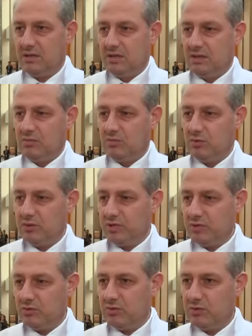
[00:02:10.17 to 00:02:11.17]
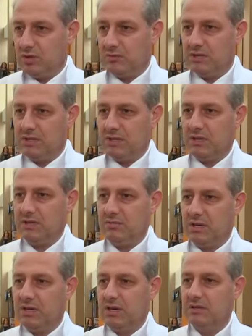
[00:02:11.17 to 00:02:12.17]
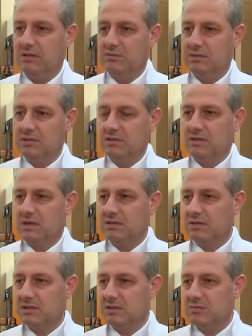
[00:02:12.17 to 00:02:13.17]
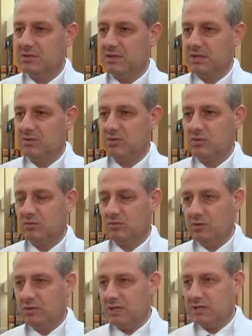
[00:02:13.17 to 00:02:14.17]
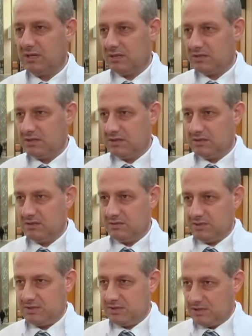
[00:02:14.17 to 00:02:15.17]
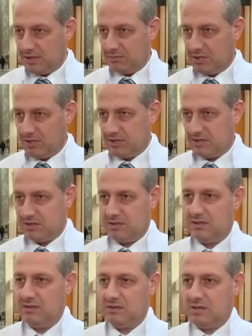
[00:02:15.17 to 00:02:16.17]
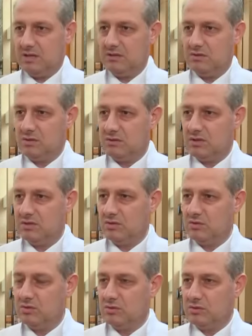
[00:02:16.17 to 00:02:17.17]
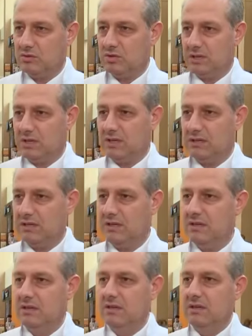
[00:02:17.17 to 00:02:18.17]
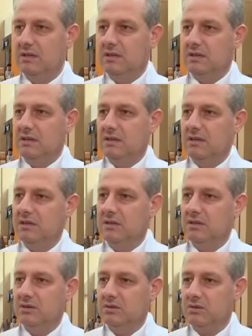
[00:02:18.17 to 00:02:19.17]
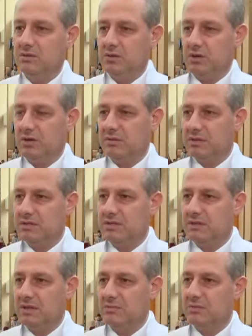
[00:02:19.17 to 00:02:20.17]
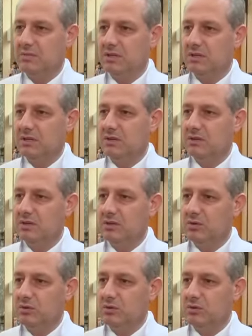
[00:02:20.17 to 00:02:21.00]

bu yeni uygulamada bakanlığımız hastalarımıza sorumluluklarını hatırlatıcı bir sistem geliştirdi. Sağlık Koordinasyon Kurulu kararıyla. Ee, şöyle bir sistem, 3 ee,